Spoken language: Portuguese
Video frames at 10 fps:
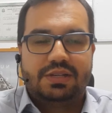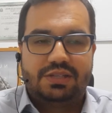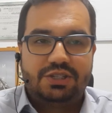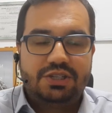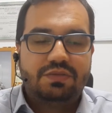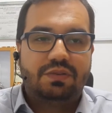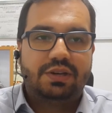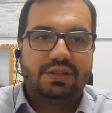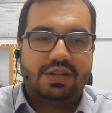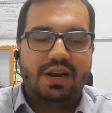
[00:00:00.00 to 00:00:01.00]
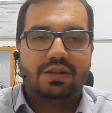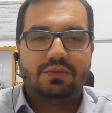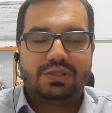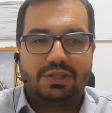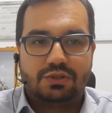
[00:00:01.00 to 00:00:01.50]
Se a gente for entrar
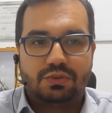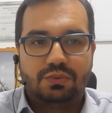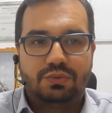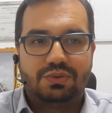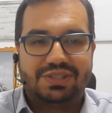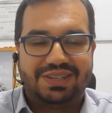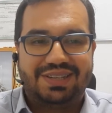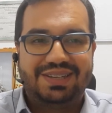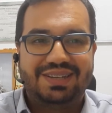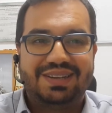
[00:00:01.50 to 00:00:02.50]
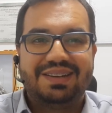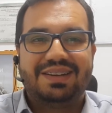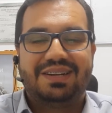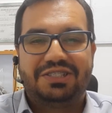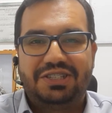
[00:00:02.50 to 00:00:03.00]
nos assuntos aqui,
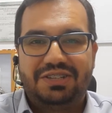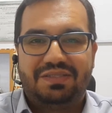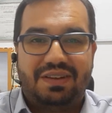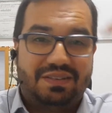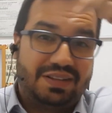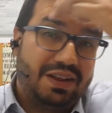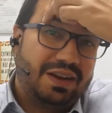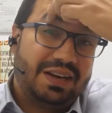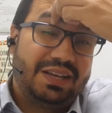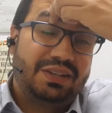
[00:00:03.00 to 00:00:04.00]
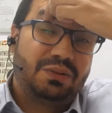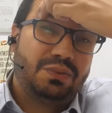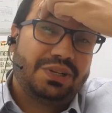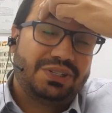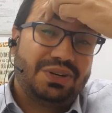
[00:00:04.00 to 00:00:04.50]
a gente vai ter aqui
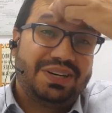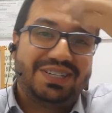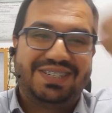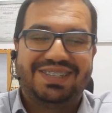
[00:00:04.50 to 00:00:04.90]
duas horas de